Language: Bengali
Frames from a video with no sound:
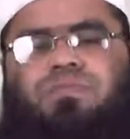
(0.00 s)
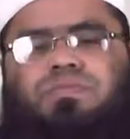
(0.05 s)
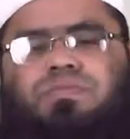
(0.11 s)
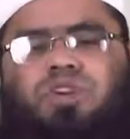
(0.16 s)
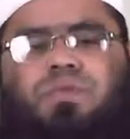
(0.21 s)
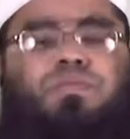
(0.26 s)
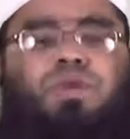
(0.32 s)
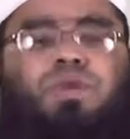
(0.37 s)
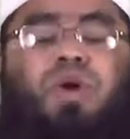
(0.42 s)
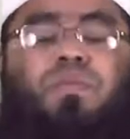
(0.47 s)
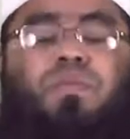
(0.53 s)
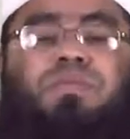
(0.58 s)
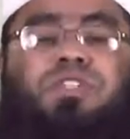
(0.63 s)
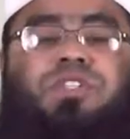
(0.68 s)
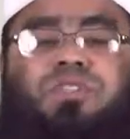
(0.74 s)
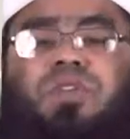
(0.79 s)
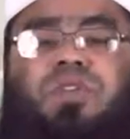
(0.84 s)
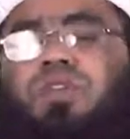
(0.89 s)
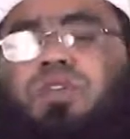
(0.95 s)
নবী
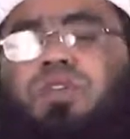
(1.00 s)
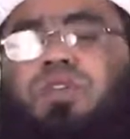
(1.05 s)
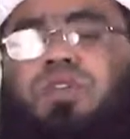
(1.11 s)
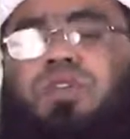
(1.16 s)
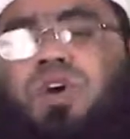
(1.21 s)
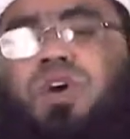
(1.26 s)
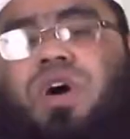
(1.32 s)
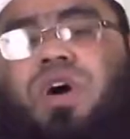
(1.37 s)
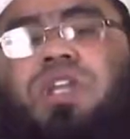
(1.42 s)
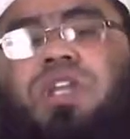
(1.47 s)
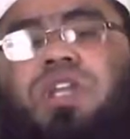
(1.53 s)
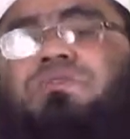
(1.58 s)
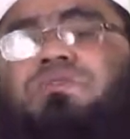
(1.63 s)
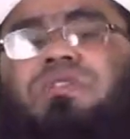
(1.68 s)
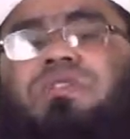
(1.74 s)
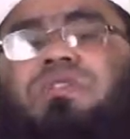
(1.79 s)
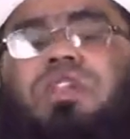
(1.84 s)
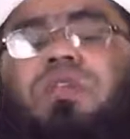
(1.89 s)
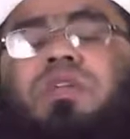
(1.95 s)
মোহাম্মদ সাল্ল আলী
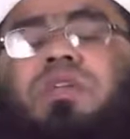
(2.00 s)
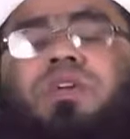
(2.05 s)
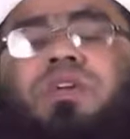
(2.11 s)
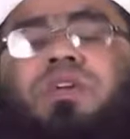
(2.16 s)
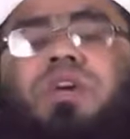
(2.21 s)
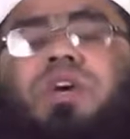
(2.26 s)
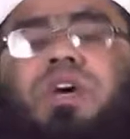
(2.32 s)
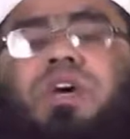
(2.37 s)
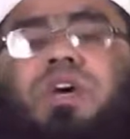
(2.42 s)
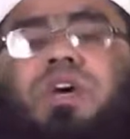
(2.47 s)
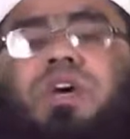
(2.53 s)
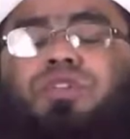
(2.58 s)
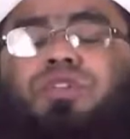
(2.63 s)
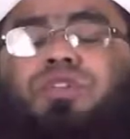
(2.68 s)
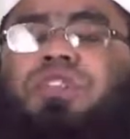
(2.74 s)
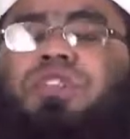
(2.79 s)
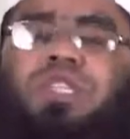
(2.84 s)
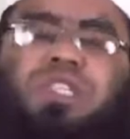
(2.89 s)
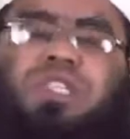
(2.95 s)
ওয়াসাল্লামের
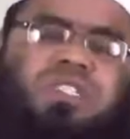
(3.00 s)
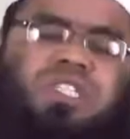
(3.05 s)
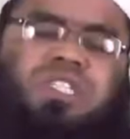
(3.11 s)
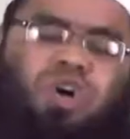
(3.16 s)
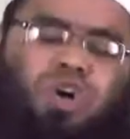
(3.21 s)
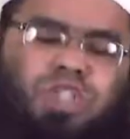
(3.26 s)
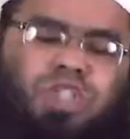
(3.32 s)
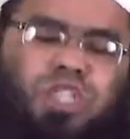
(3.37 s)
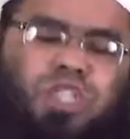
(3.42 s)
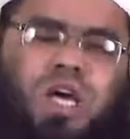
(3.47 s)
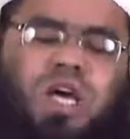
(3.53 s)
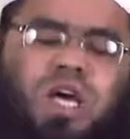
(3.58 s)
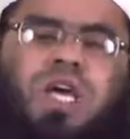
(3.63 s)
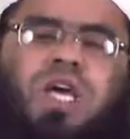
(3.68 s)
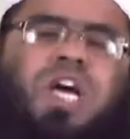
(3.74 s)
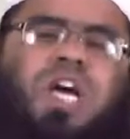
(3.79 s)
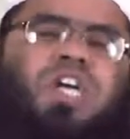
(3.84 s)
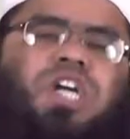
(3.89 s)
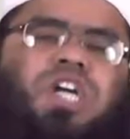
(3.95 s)
প্রত্যেকটি কথা
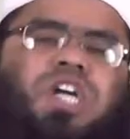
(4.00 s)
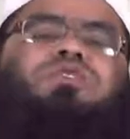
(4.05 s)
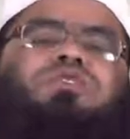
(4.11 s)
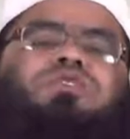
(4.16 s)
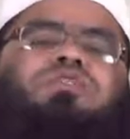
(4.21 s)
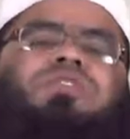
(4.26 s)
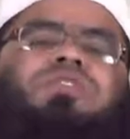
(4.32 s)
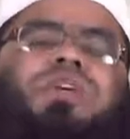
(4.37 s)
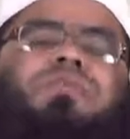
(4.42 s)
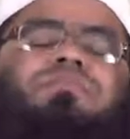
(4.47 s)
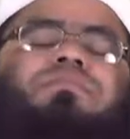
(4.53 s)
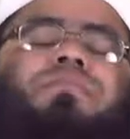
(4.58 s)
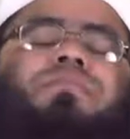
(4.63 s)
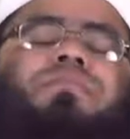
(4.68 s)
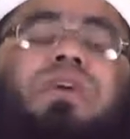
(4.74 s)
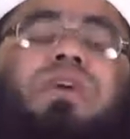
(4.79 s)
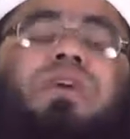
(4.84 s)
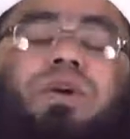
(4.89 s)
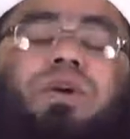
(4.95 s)
একজন মুসলিম
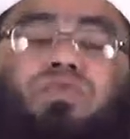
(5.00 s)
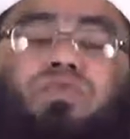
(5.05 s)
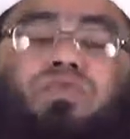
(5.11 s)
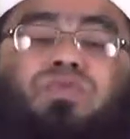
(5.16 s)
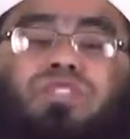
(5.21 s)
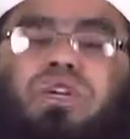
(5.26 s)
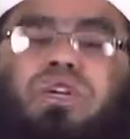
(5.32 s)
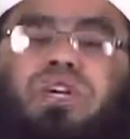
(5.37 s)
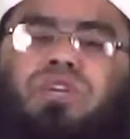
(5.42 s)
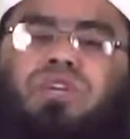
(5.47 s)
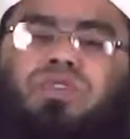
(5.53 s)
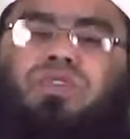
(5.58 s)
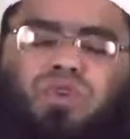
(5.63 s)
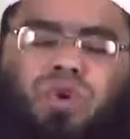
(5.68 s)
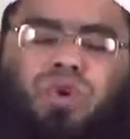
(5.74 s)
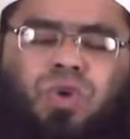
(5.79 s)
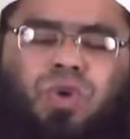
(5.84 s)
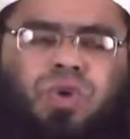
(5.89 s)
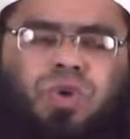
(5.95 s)
মানুষ
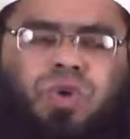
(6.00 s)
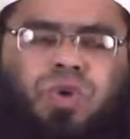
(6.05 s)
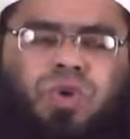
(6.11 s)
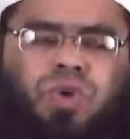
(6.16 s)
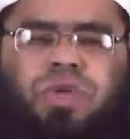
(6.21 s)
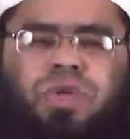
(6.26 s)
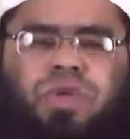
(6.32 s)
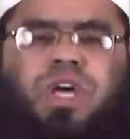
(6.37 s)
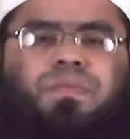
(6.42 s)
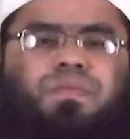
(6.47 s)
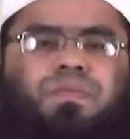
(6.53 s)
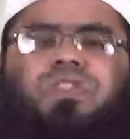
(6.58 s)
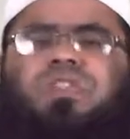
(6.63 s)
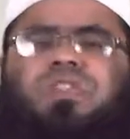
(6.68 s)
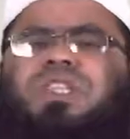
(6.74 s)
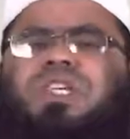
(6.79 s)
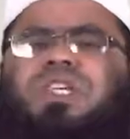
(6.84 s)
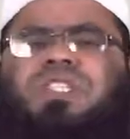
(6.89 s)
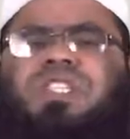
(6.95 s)
গ্রহণ করবে
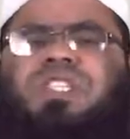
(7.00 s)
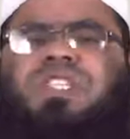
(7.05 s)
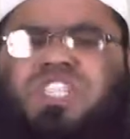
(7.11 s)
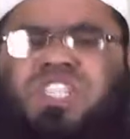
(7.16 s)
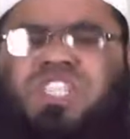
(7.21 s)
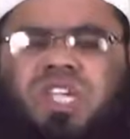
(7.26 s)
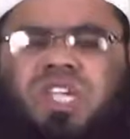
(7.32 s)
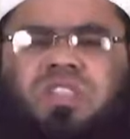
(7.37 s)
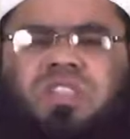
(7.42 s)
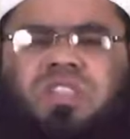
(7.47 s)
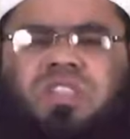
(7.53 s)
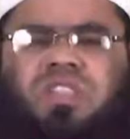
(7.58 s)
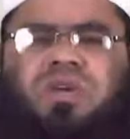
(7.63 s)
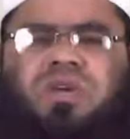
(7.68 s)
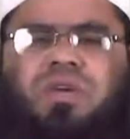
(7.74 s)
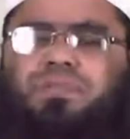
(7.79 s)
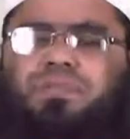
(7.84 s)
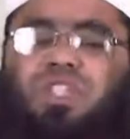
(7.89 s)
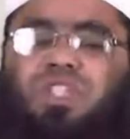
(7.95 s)
প্রত্যেকটি নিষেধ
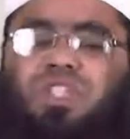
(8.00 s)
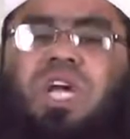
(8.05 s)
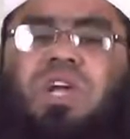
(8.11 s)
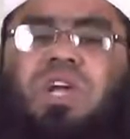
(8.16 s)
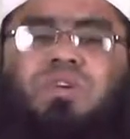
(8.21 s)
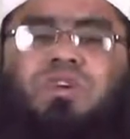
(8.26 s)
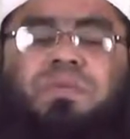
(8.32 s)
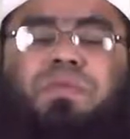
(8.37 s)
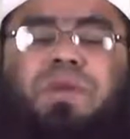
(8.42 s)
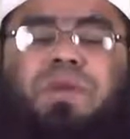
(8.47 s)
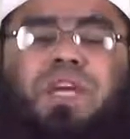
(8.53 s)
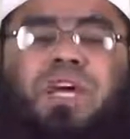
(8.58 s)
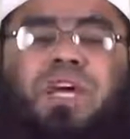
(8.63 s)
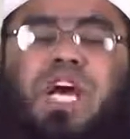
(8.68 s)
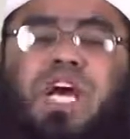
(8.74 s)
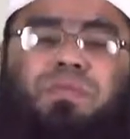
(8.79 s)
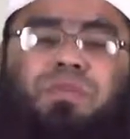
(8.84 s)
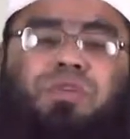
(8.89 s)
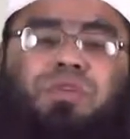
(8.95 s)
পরিত্যাগ করবে
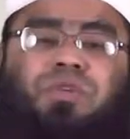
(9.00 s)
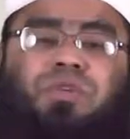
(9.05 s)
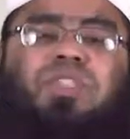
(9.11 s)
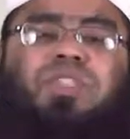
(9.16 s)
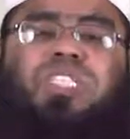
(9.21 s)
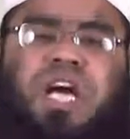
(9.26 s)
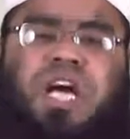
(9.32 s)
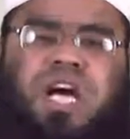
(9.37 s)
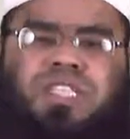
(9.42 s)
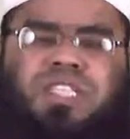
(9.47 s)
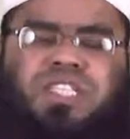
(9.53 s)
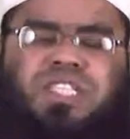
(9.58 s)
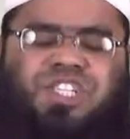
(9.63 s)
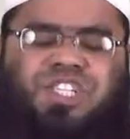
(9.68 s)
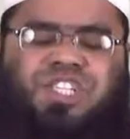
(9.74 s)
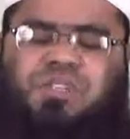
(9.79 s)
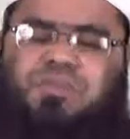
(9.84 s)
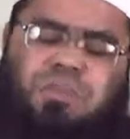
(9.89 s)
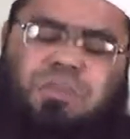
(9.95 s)
আর প্রত্যেকটি
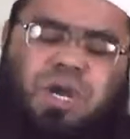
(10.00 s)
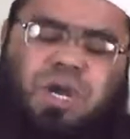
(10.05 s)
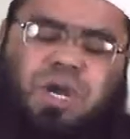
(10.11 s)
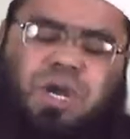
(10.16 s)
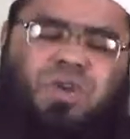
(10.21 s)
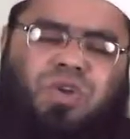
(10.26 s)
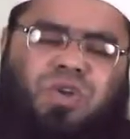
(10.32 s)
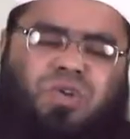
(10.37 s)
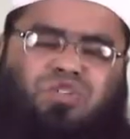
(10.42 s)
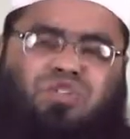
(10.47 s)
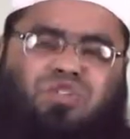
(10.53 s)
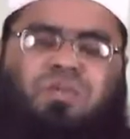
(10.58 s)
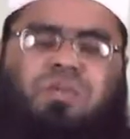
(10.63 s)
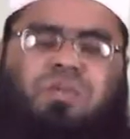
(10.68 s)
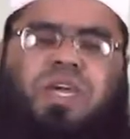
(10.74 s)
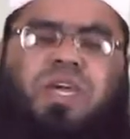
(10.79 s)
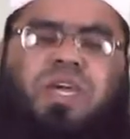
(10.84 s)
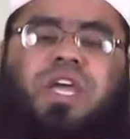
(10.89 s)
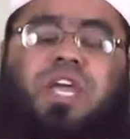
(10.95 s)
আদেশ মান্য করে
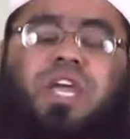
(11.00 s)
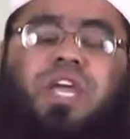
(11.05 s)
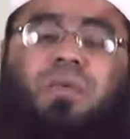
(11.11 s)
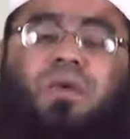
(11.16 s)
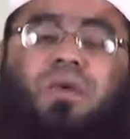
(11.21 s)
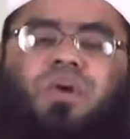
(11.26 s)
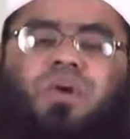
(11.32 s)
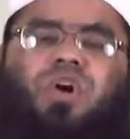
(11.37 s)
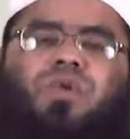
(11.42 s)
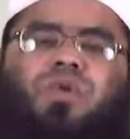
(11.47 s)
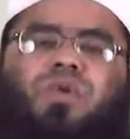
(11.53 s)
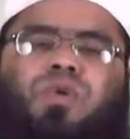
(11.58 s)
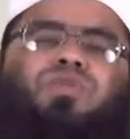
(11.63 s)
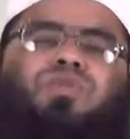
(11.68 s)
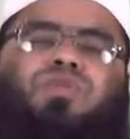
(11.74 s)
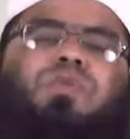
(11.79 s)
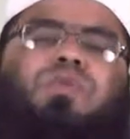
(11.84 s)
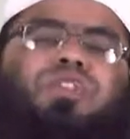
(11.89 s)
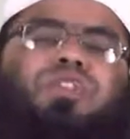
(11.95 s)
চলবে এবং
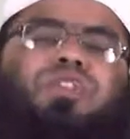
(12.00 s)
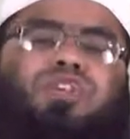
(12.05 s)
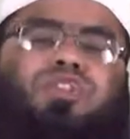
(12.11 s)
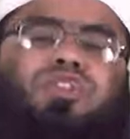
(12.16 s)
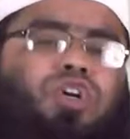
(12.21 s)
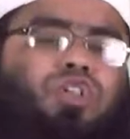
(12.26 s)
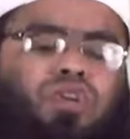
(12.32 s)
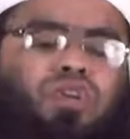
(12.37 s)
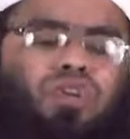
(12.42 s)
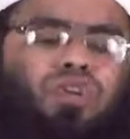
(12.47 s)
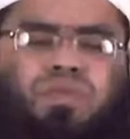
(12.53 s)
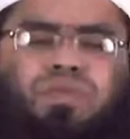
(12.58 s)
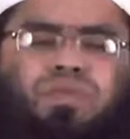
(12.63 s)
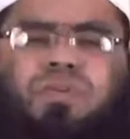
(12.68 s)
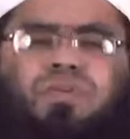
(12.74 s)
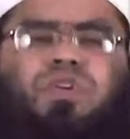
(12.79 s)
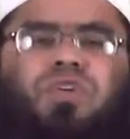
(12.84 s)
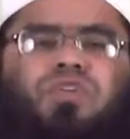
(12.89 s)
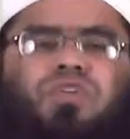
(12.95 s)
পূর্ববর্তী যত নবী
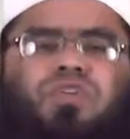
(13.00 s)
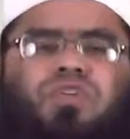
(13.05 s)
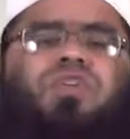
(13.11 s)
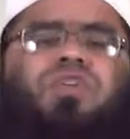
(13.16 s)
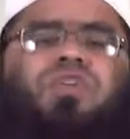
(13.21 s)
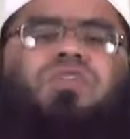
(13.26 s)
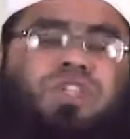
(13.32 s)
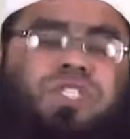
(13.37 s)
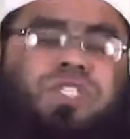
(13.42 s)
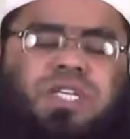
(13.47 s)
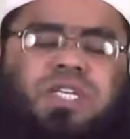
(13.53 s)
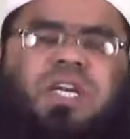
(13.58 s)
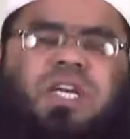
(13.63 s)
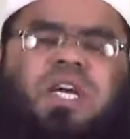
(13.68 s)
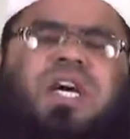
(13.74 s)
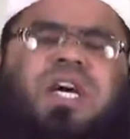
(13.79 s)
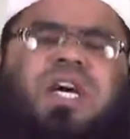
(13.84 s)
এবং রসুল রয়েছেন